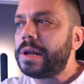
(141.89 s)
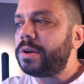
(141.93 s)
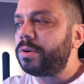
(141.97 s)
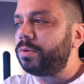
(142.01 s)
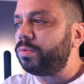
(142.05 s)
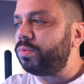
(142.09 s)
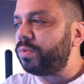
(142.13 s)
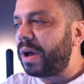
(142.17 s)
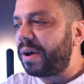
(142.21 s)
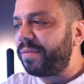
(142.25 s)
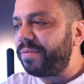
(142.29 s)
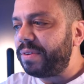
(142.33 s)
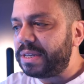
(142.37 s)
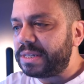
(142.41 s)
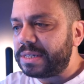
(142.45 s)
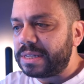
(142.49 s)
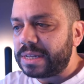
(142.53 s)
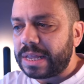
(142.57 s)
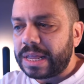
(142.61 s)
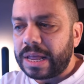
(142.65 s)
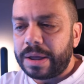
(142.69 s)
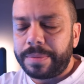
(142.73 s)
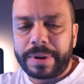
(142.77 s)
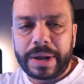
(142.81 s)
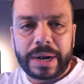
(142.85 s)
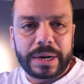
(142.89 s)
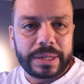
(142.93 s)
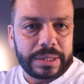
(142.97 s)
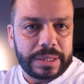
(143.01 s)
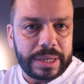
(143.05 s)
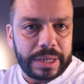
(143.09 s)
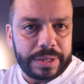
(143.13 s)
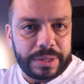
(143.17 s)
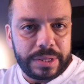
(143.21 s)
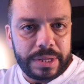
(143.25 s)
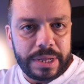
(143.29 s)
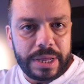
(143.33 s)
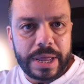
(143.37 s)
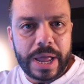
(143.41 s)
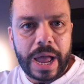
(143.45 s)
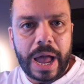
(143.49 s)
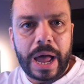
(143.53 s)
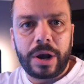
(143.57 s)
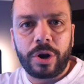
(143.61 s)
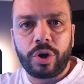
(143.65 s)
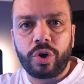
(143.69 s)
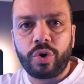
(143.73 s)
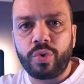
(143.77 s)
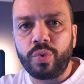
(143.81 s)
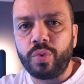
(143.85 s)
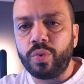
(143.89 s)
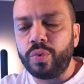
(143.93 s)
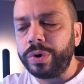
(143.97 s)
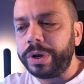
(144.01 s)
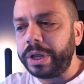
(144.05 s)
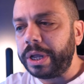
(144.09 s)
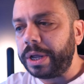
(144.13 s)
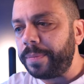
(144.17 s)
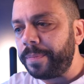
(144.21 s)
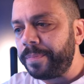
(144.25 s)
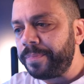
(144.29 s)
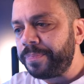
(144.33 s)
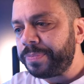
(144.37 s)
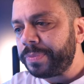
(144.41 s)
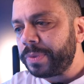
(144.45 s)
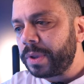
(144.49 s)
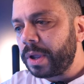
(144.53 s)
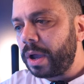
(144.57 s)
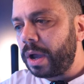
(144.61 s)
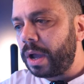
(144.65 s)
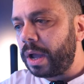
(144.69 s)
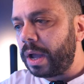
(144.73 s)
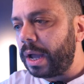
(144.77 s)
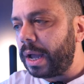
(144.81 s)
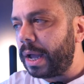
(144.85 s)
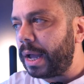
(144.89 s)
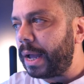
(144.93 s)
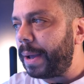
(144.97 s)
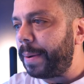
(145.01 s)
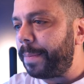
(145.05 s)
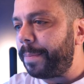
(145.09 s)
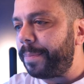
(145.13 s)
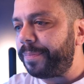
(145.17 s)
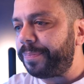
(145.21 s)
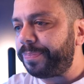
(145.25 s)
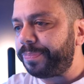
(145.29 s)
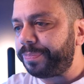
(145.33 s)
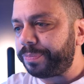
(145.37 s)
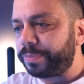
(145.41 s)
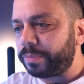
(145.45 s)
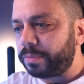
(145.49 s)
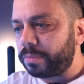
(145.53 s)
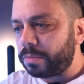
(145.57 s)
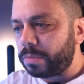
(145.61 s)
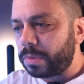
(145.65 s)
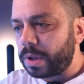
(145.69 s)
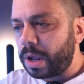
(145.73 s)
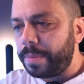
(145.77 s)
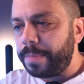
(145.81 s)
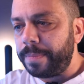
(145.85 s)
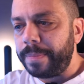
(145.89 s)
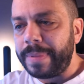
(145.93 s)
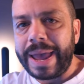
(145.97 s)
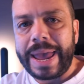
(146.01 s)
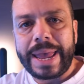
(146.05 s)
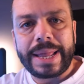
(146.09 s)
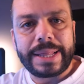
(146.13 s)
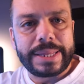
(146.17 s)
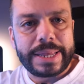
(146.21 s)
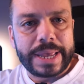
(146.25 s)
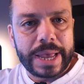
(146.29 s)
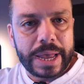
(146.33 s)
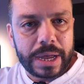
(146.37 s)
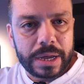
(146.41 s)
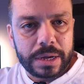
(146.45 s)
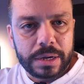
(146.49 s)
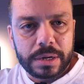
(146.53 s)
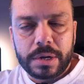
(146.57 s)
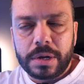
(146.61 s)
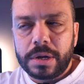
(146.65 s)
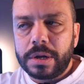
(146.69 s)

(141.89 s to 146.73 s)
una visita da parte di alcuni ehm, media,